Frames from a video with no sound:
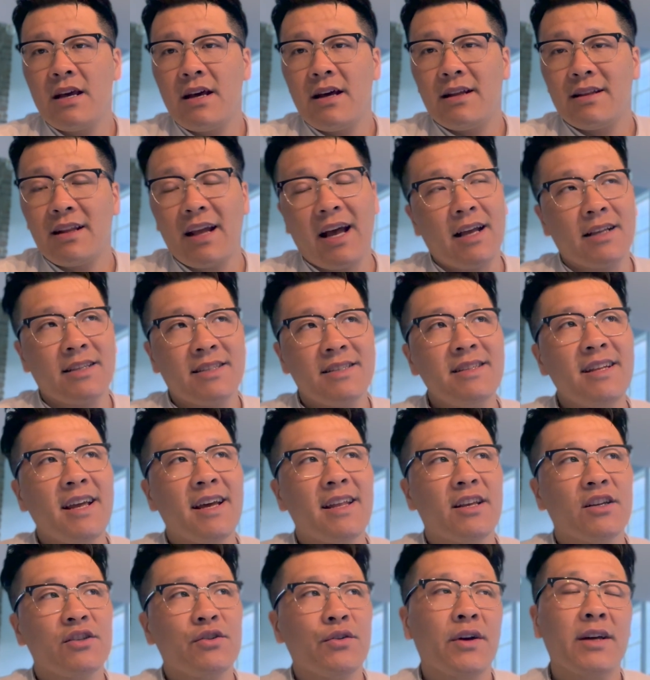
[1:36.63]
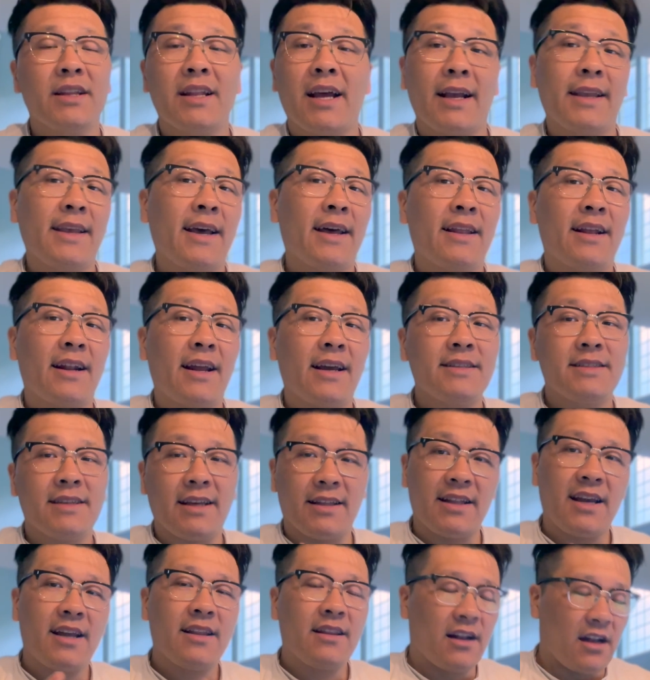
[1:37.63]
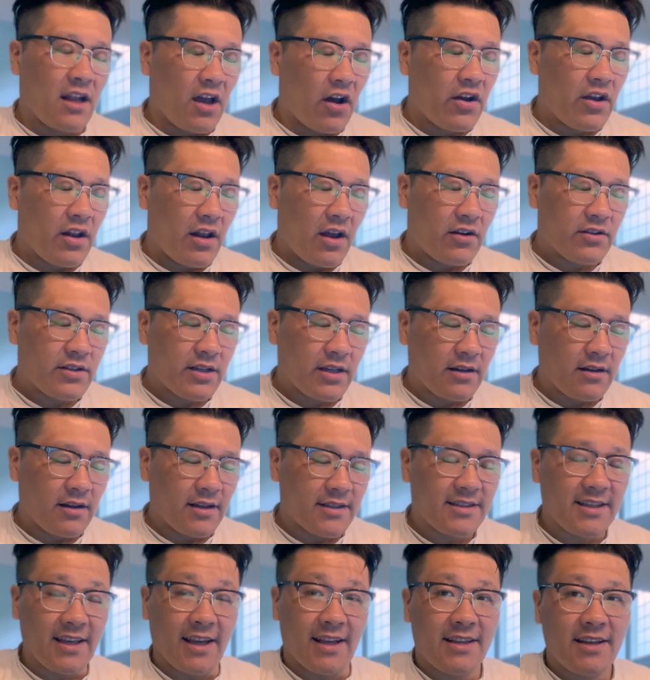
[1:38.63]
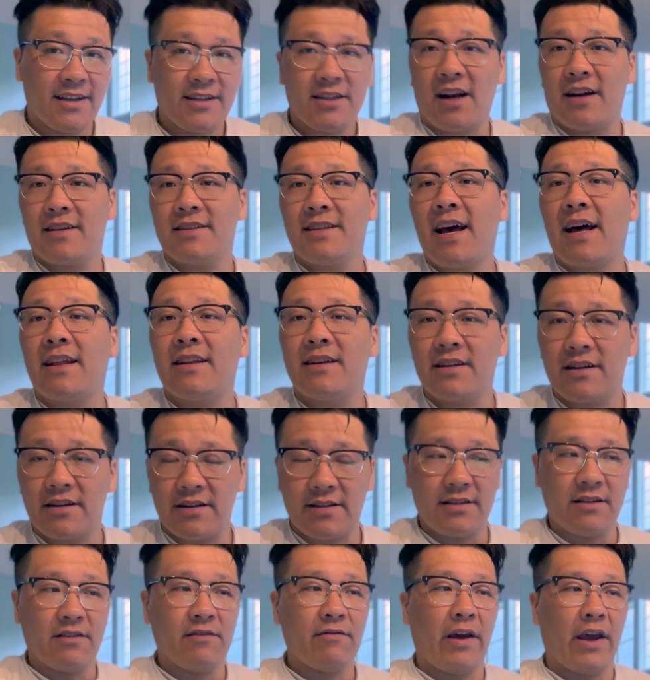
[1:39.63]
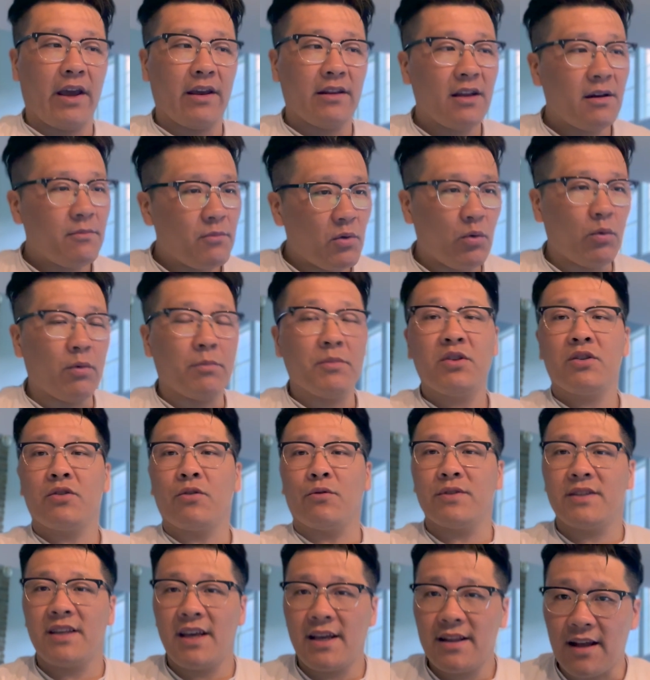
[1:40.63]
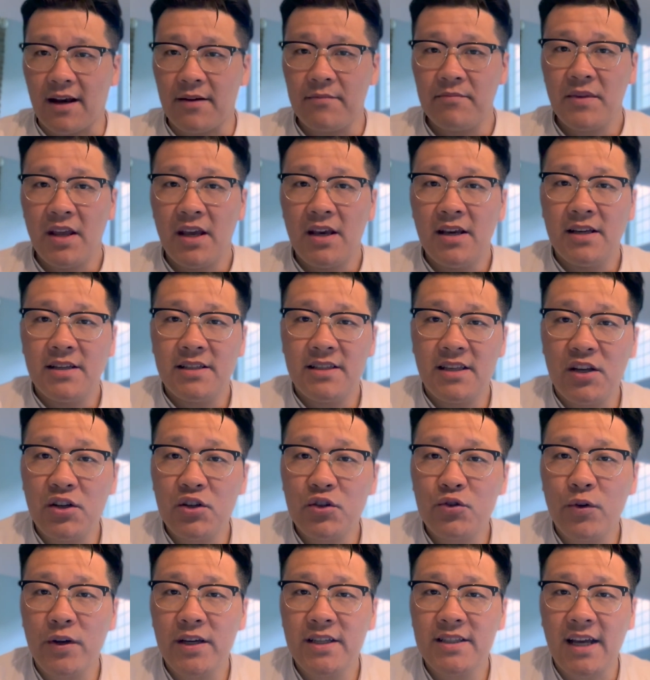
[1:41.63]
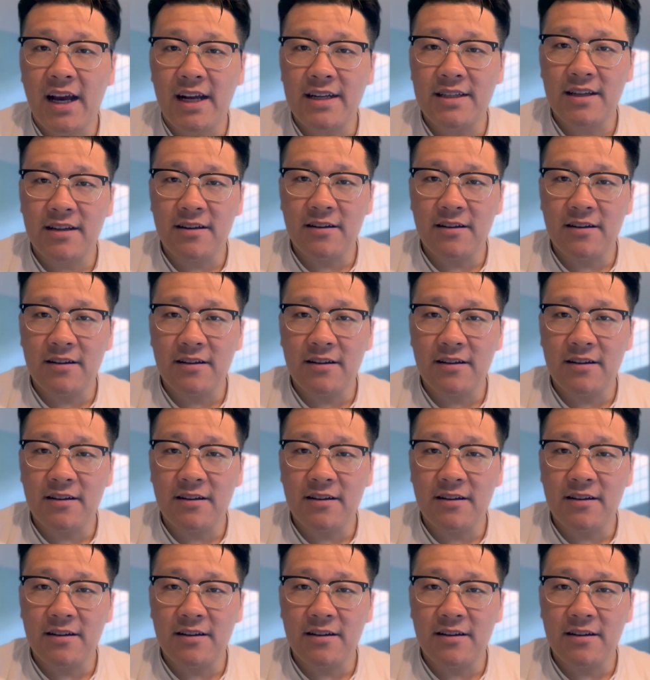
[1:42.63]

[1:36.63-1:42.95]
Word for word: 那今天呢，就跟大家呢来简单的聊一聊这个姐姐涨价的这个行为。那么我们首先呢，先说一下这